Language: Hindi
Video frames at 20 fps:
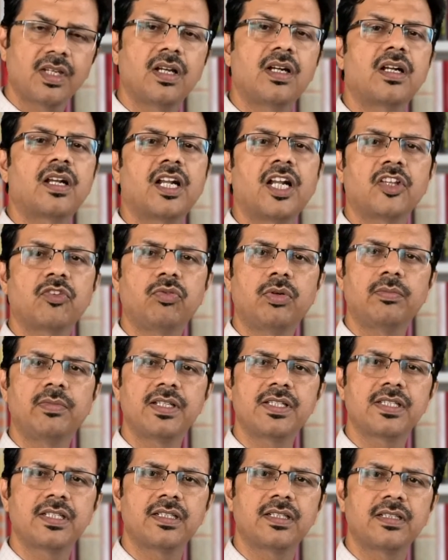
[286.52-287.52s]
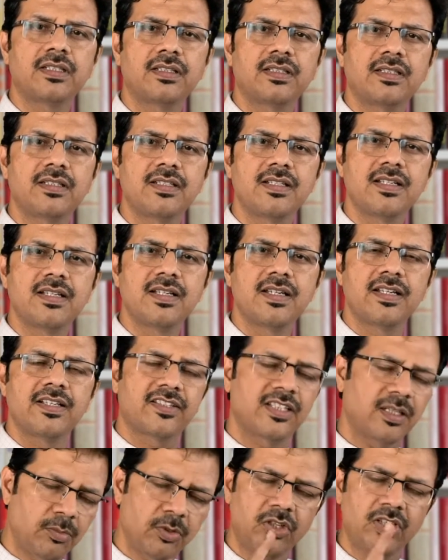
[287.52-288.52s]
ट्रांसफॉर्मेशन
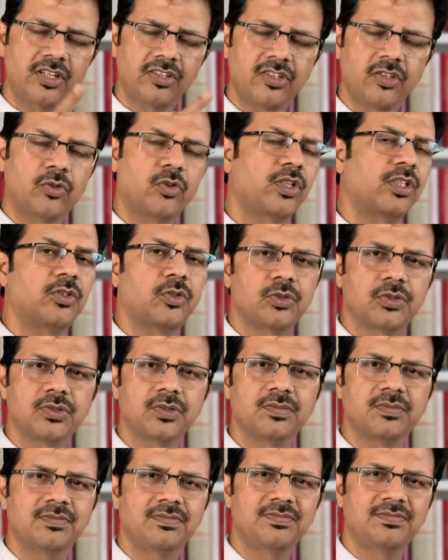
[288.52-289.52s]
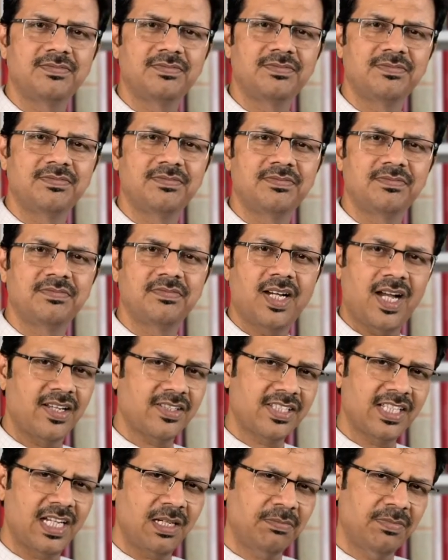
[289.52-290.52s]
सबों के लिए ज़रूरी है दोस्तों
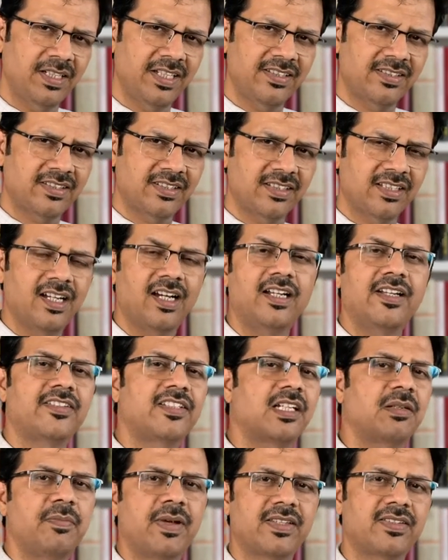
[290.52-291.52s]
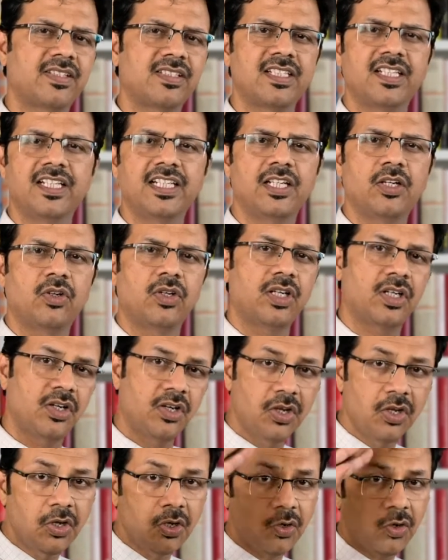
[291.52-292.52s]
आशा आपने इस कहानी से एक मैसेज ले लिया होगा
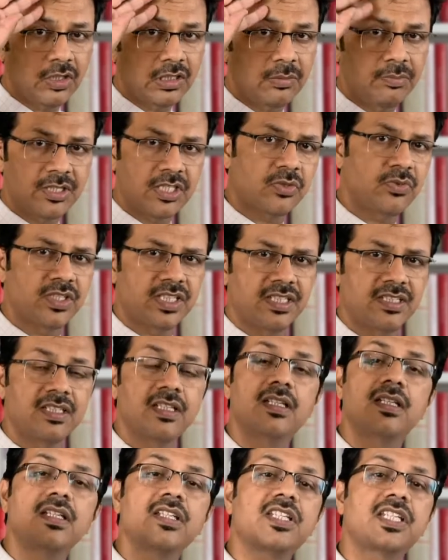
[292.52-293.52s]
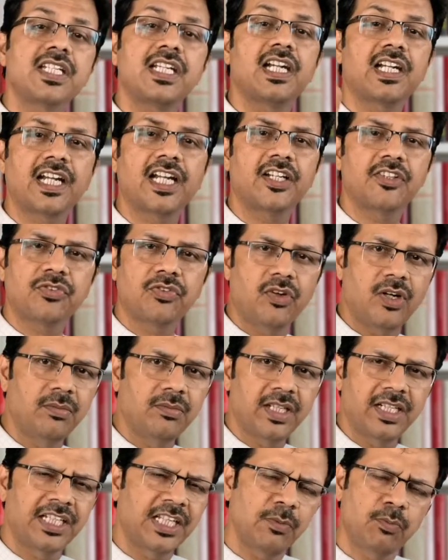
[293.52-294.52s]
ऑल द बेस्ट विशेज स्टे ट्रांसफॉर्म
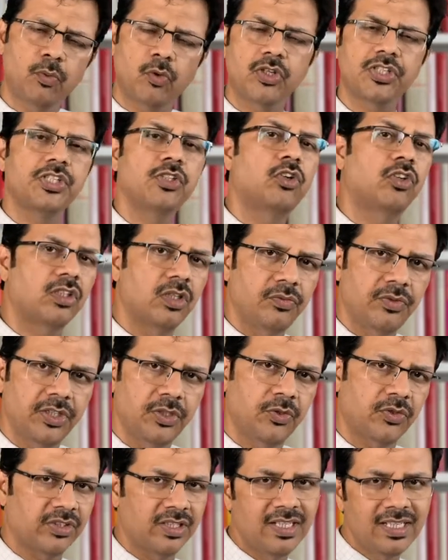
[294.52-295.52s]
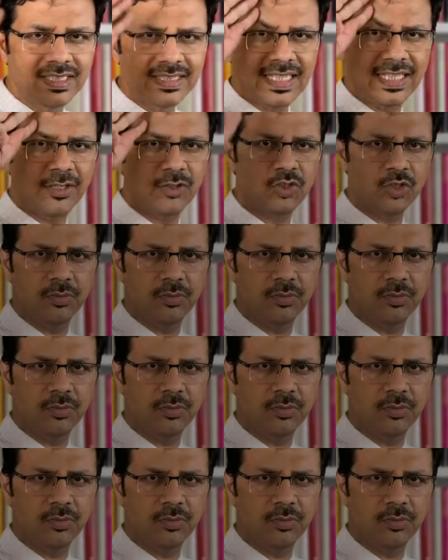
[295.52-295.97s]
एंड कीप वॉचिंग ऑल द वीडियोज़ थैंक यू सो